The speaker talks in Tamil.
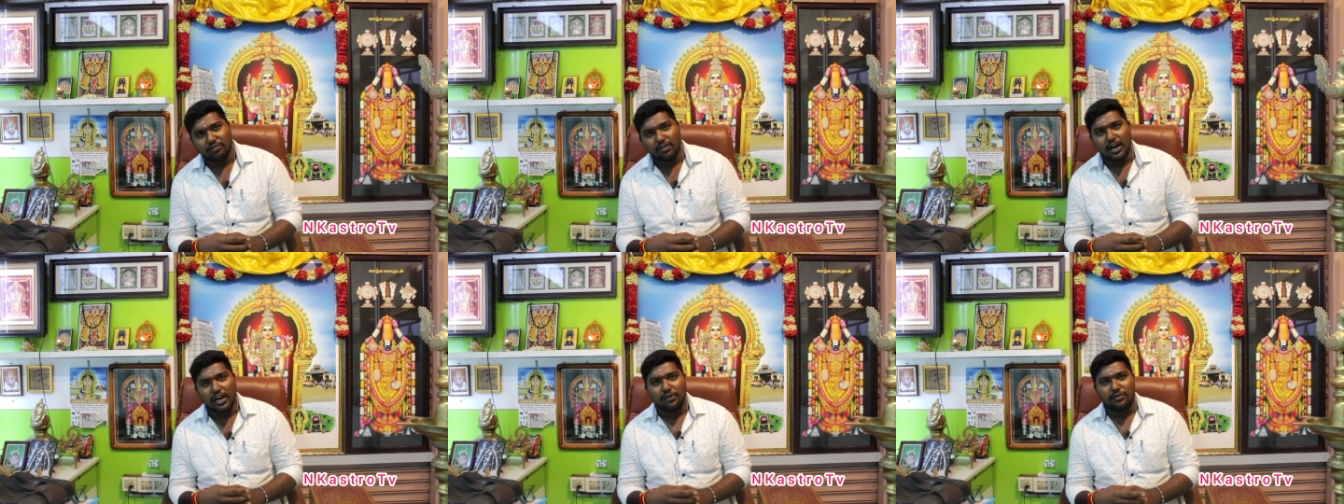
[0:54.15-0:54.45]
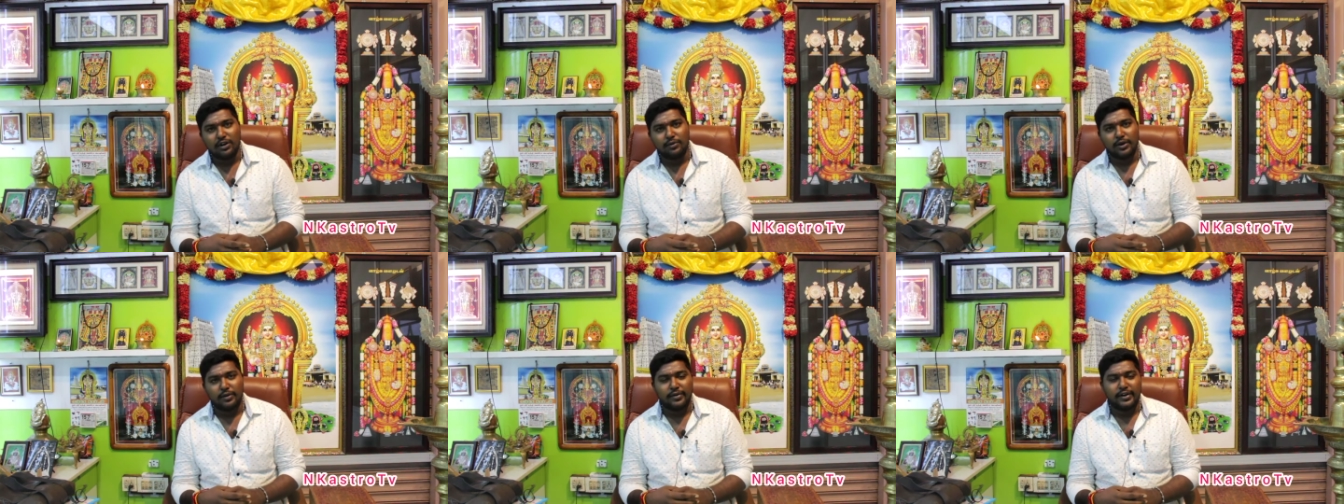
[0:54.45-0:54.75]

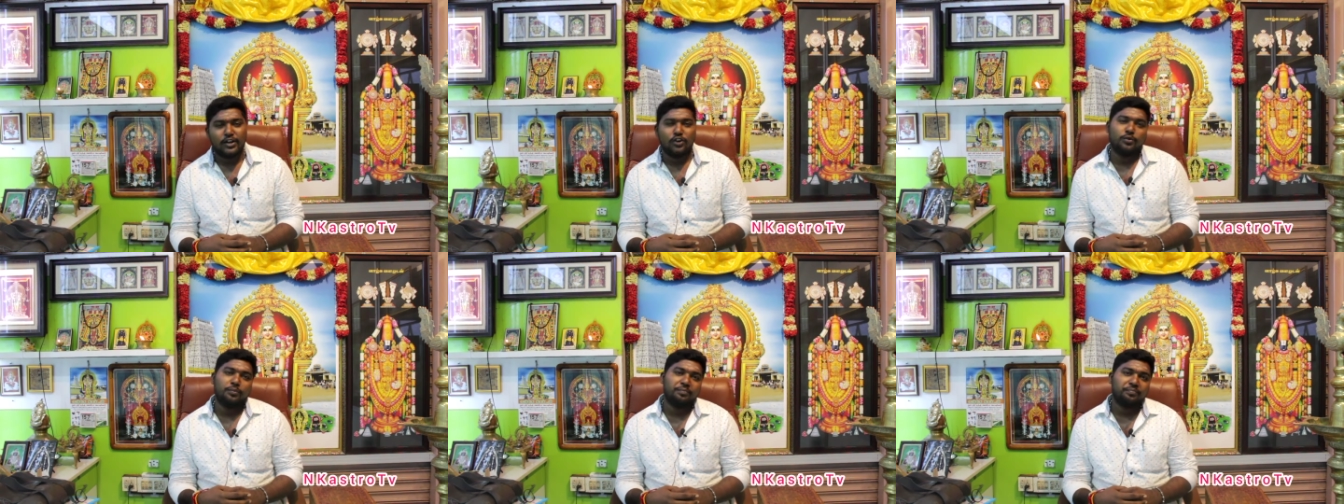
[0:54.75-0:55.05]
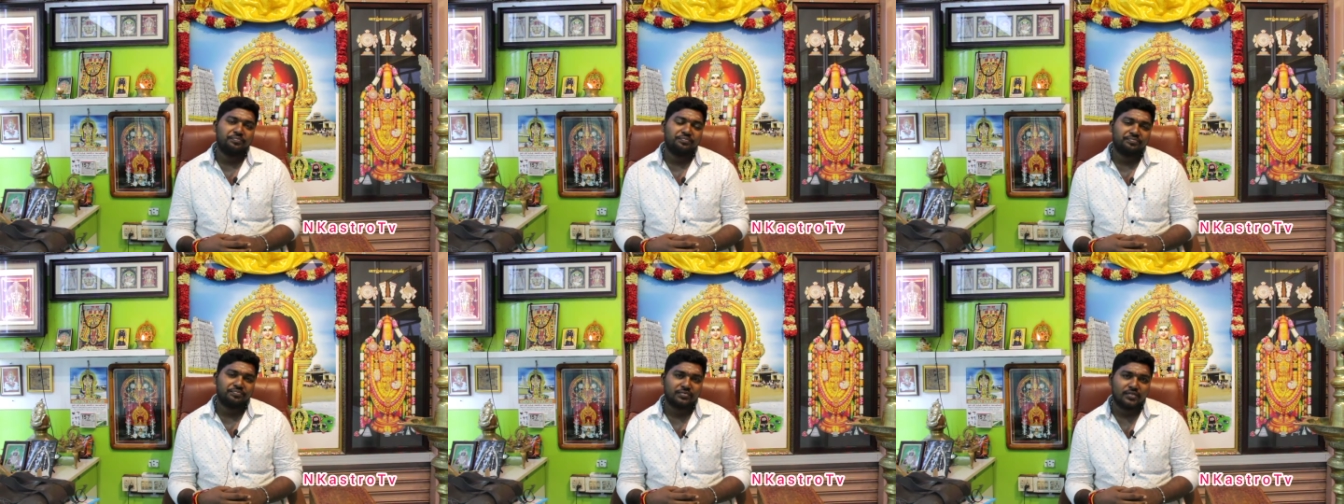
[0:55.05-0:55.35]
எவ்வாறு வழிபட வேண்டும்
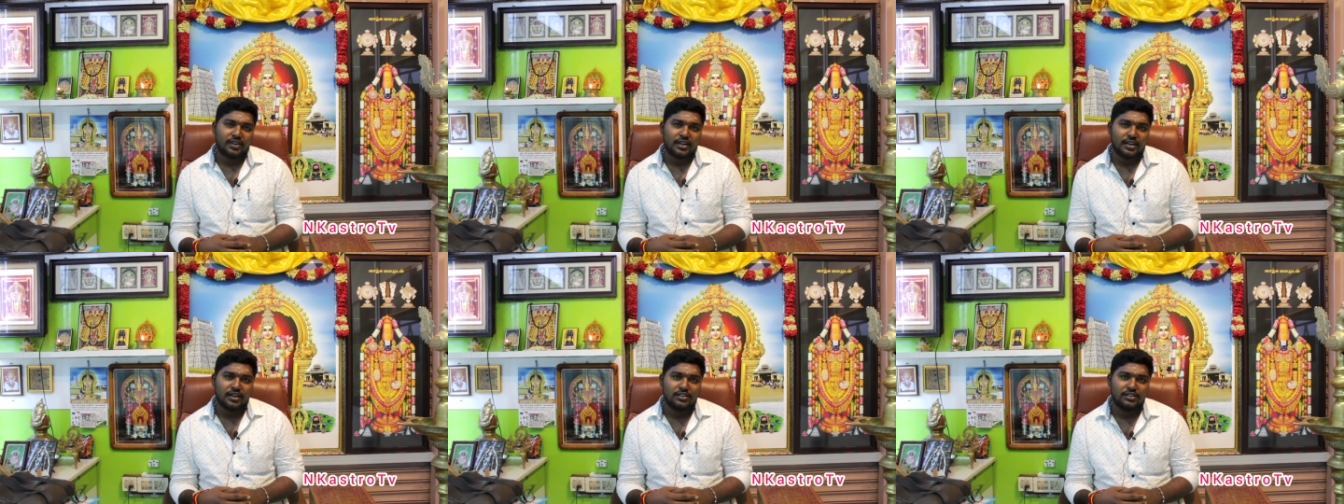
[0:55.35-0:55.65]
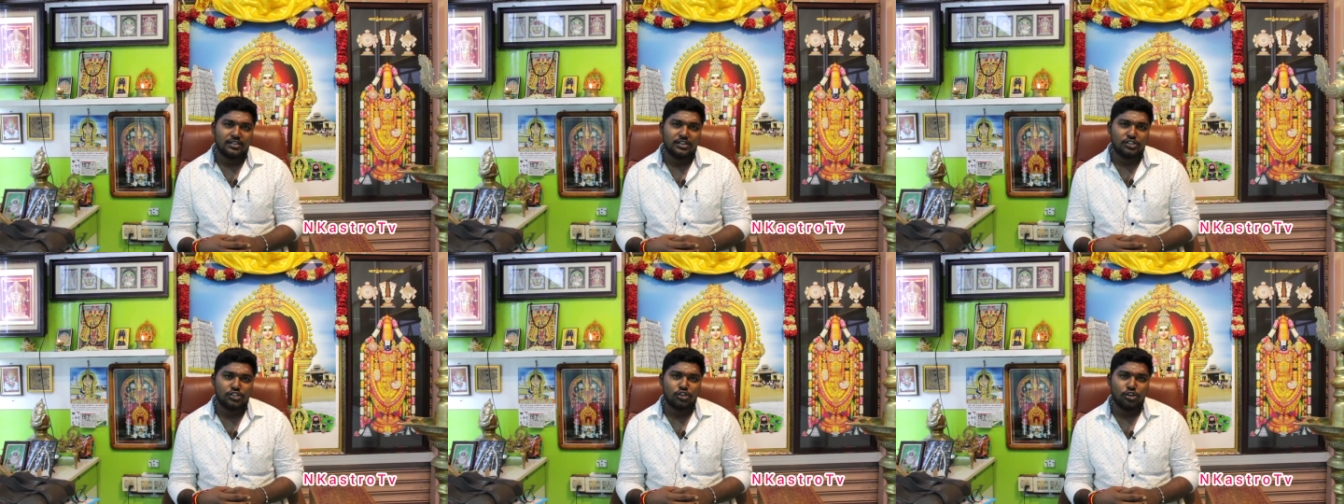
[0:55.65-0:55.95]

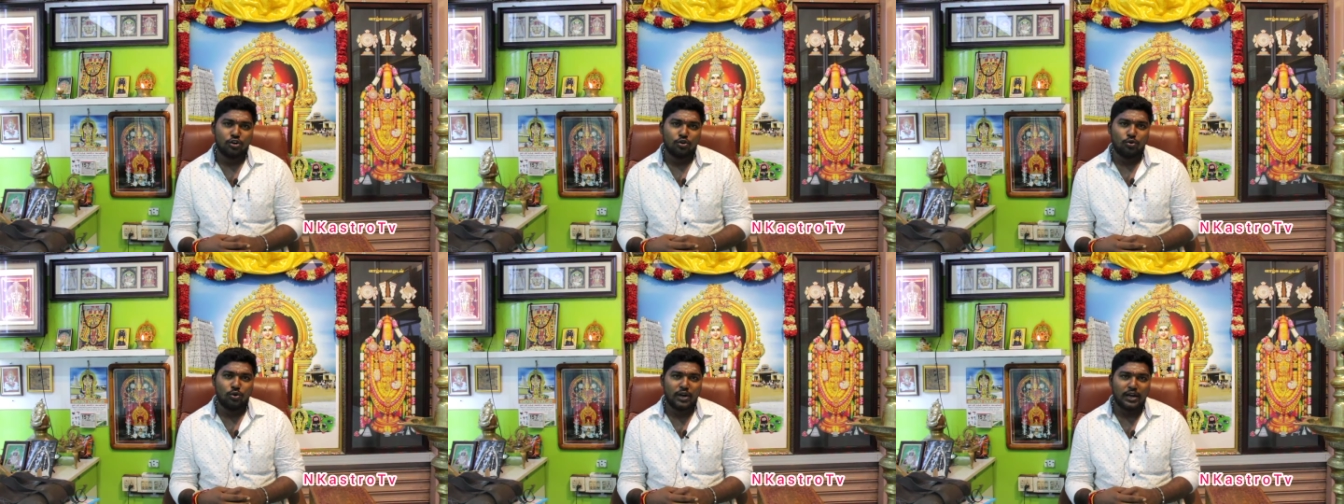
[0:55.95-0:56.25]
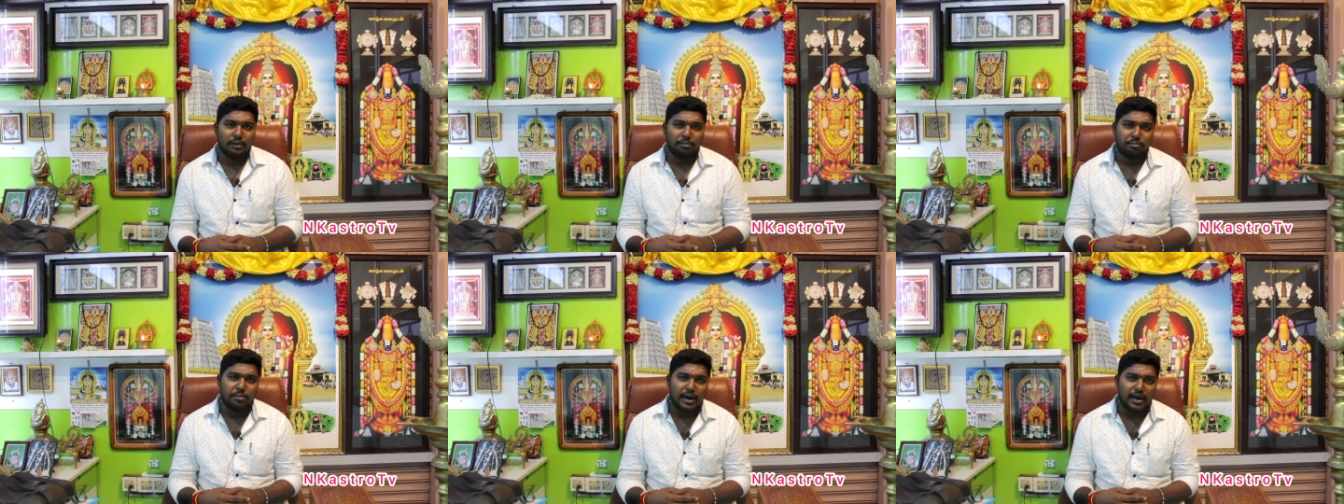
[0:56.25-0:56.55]
திருச்செந்தூரில்
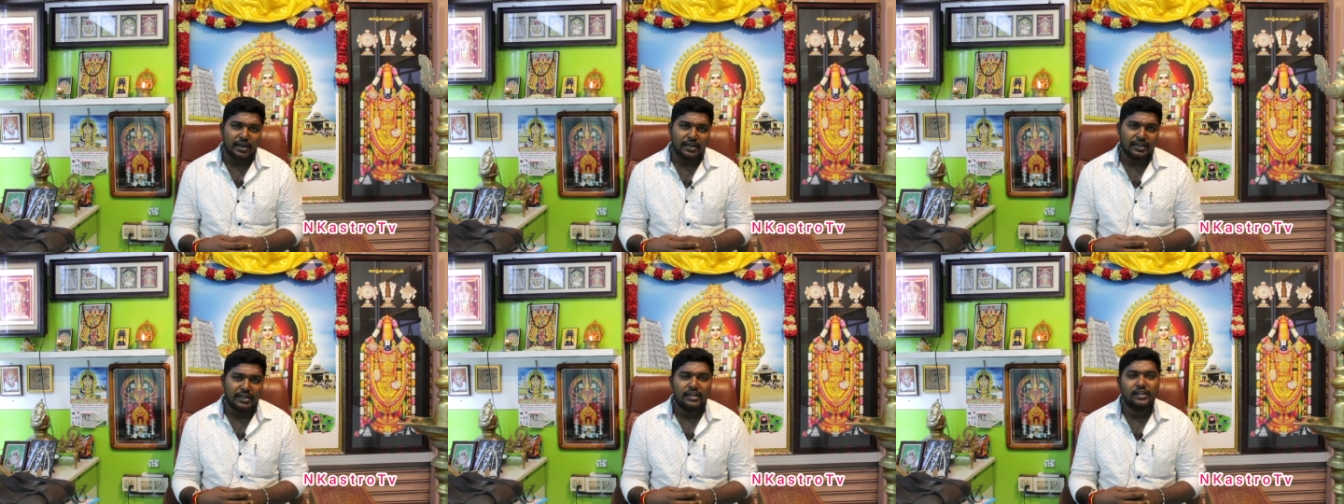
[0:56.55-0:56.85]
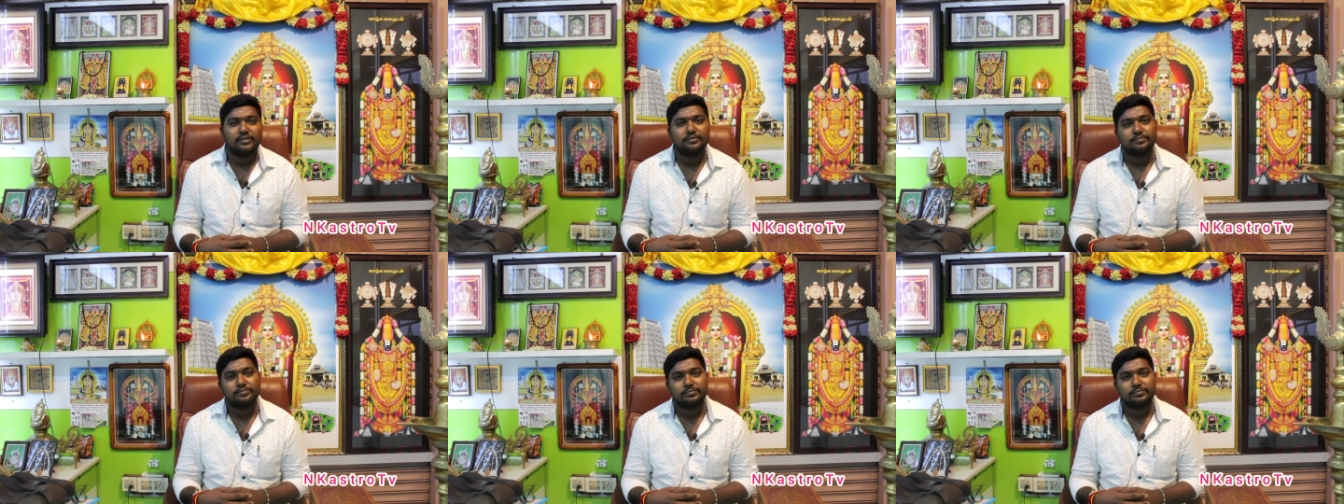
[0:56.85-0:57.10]
உள்ள பாடல்கள்